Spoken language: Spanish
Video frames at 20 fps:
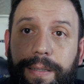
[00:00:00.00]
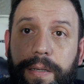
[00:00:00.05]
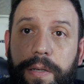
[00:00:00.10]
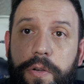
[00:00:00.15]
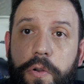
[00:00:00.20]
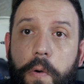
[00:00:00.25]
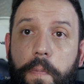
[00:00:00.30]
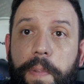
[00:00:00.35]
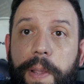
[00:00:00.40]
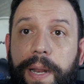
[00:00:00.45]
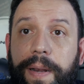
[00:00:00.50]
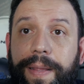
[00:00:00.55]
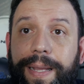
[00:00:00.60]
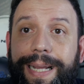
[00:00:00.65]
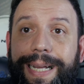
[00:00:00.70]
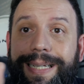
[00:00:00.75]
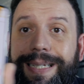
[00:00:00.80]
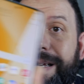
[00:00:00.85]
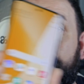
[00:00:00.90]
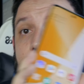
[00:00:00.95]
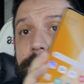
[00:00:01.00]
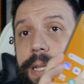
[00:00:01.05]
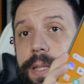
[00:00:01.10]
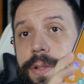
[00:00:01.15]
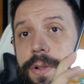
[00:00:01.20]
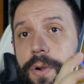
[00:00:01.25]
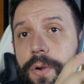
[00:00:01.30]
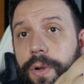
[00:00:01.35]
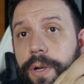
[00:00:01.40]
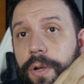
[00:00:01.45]
no pierde casi
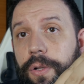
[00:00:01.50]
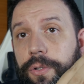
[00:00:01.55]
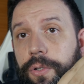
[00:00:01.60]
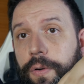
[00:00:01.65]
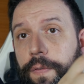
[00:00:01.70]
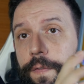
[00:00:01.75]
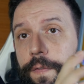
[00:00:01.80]
brillo, con el otro